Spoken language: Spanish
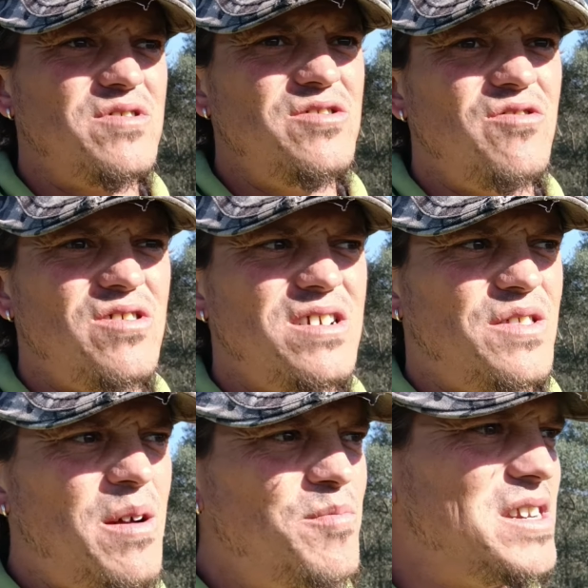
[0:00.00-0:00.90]
Que yo, que
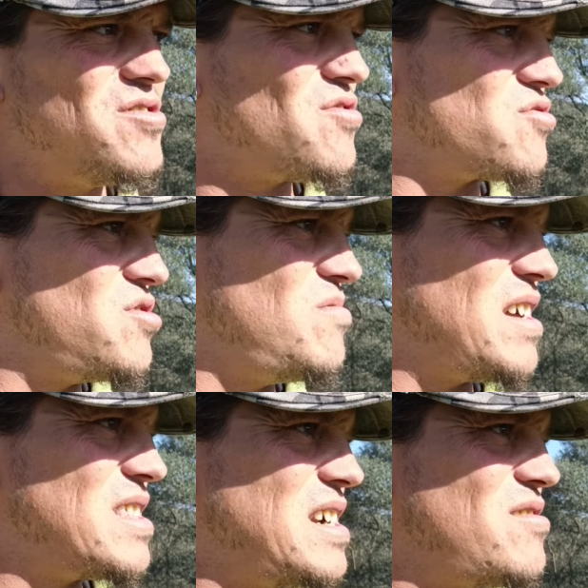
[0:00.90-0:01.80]
se han venido dos chivas
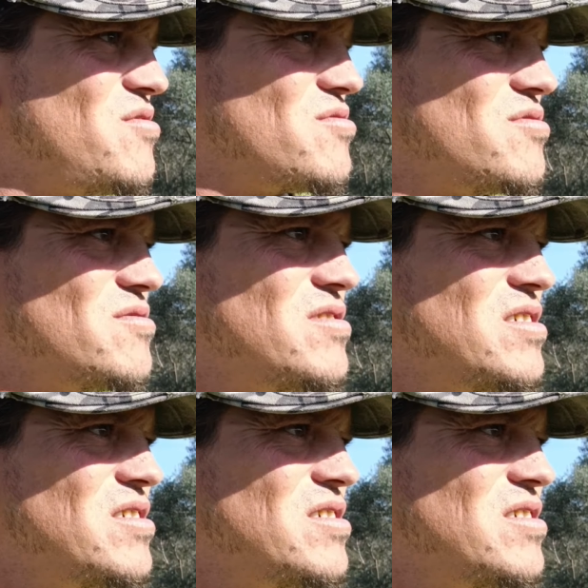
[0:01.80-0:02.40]
detrás de nosotros.